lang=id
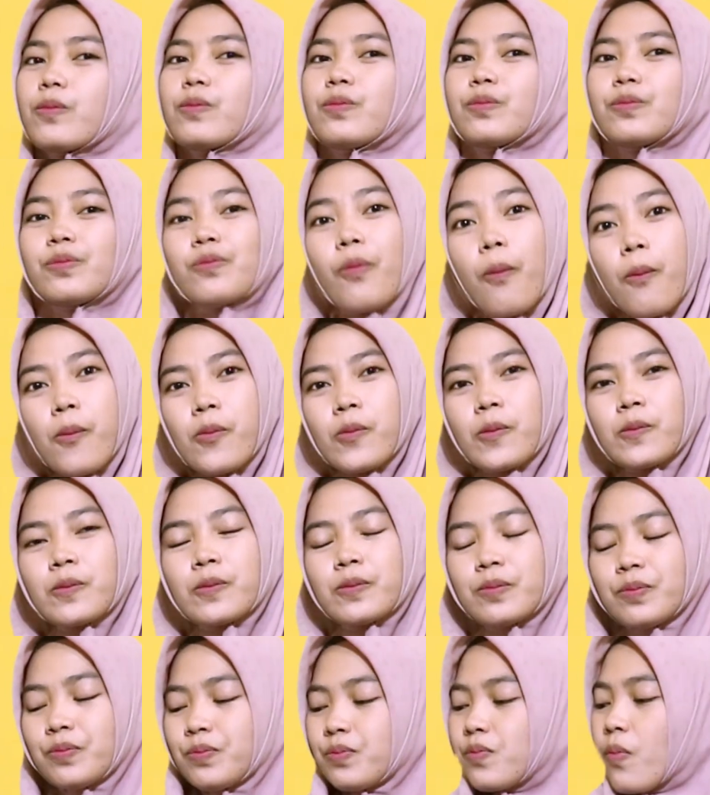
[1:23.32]

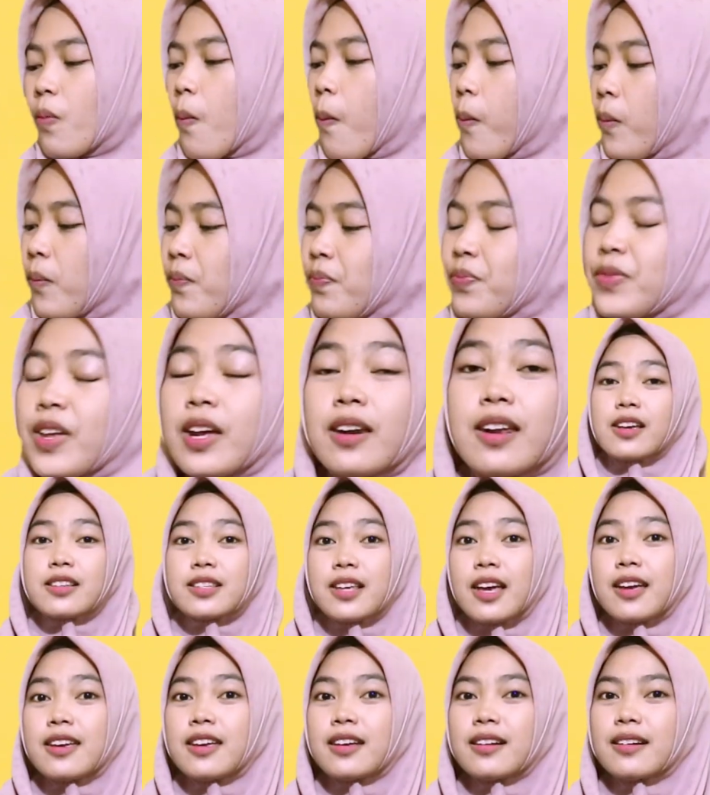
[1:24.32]
hmm
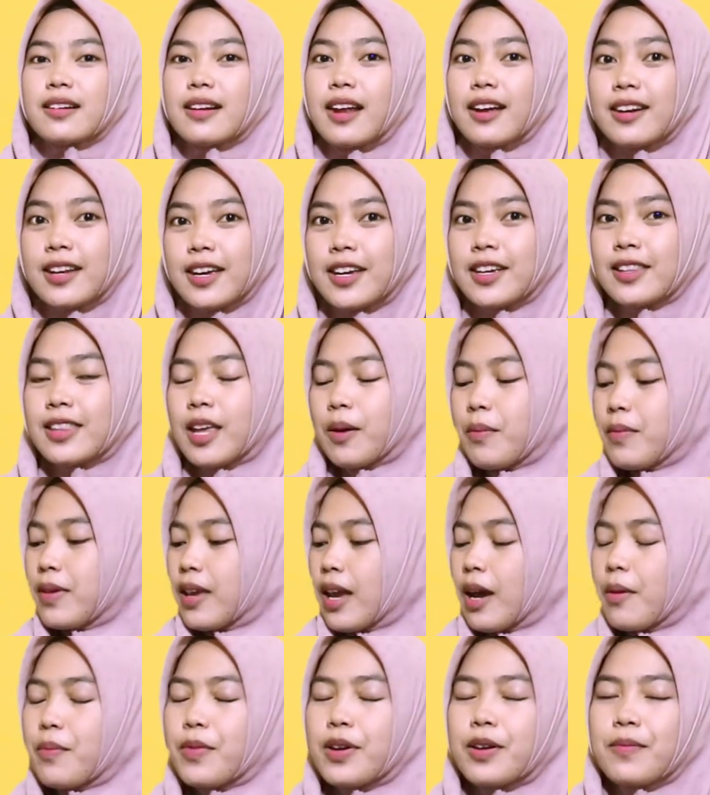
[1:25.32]
rasa lada
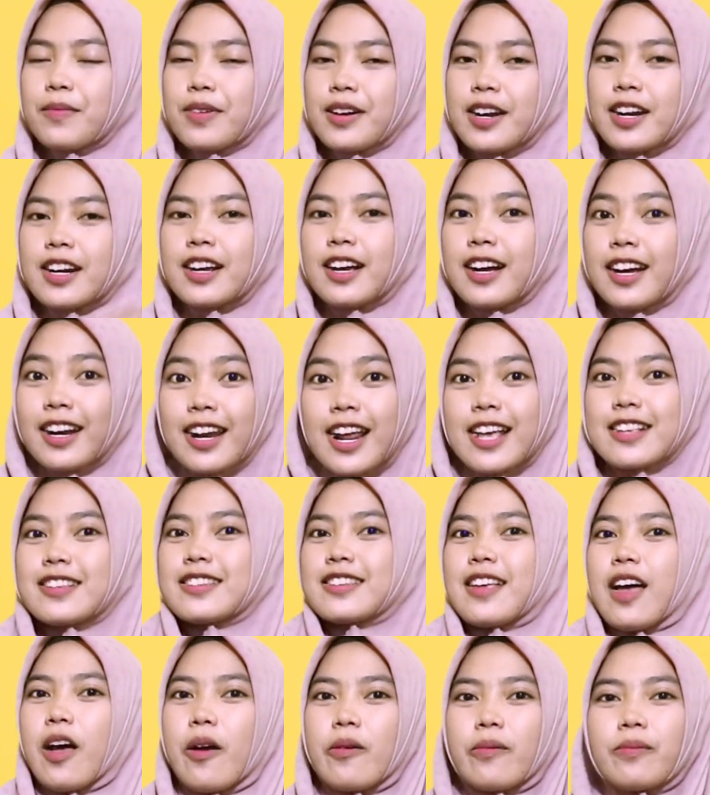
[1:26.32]
hitamnya bener-bener
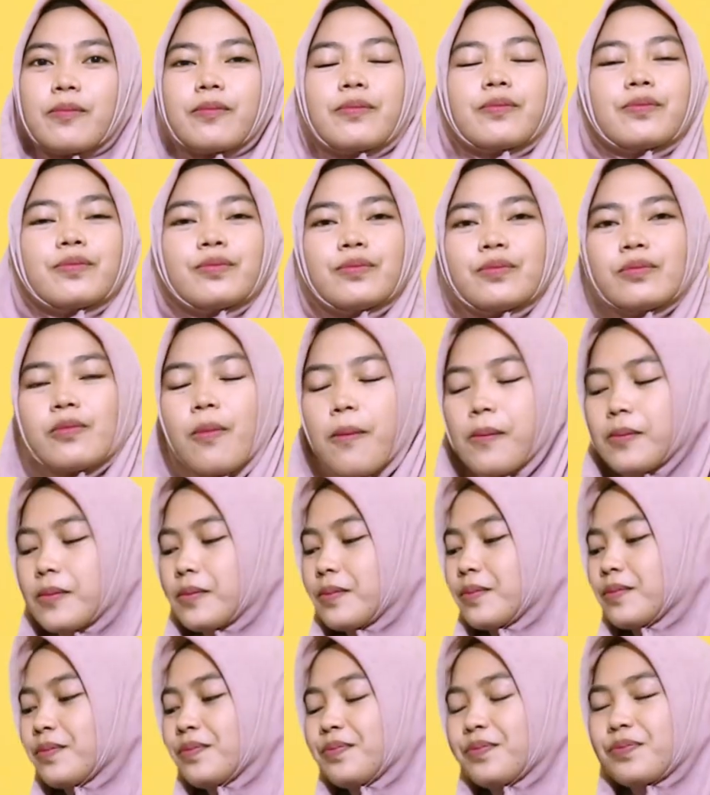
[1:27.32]
kerasa
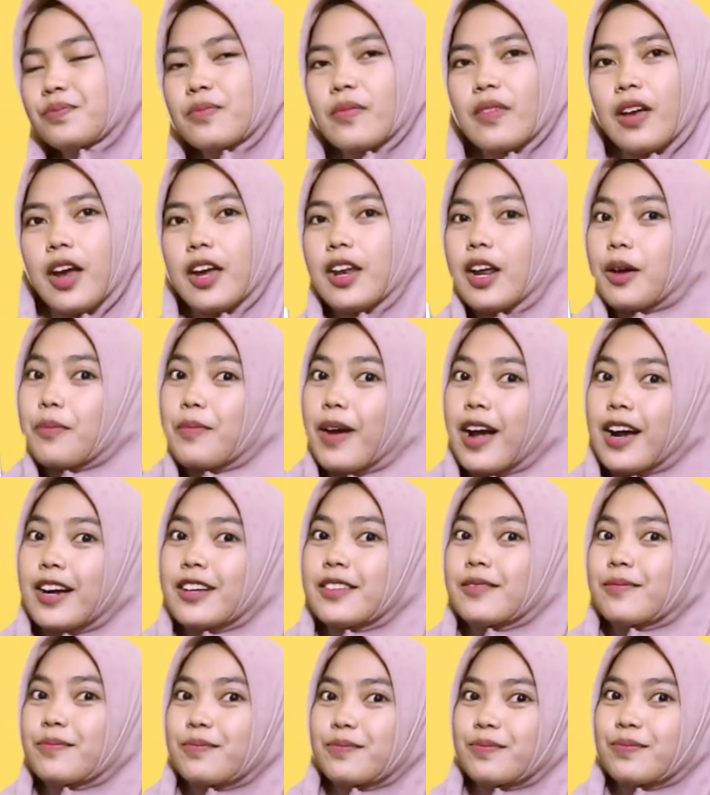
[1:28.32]
enak
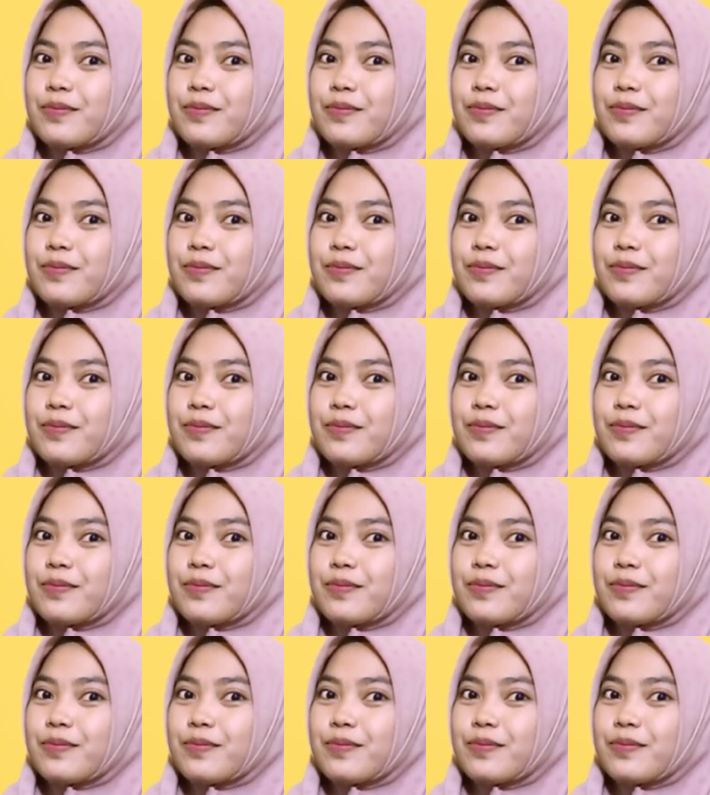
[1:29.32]
banget